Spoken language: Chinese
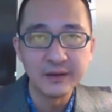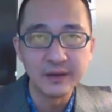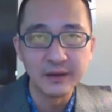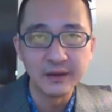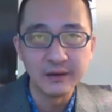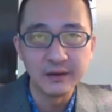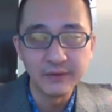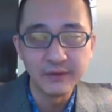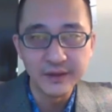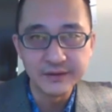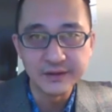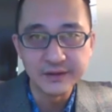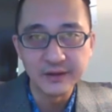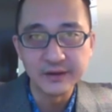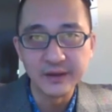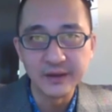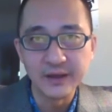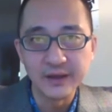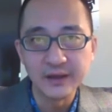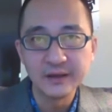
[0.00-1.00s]
啊外
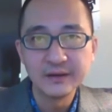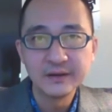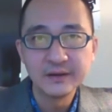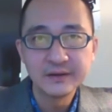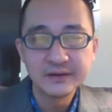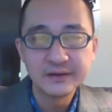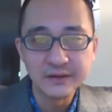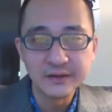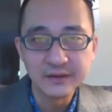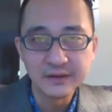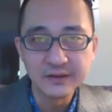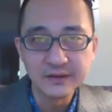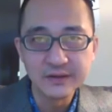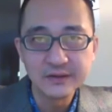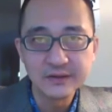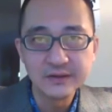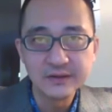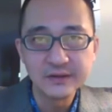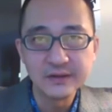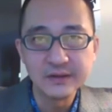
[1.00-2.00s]
交呀、经
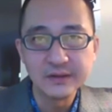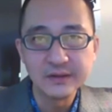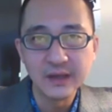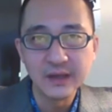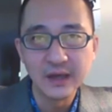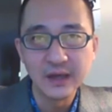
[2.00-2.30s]
济呀、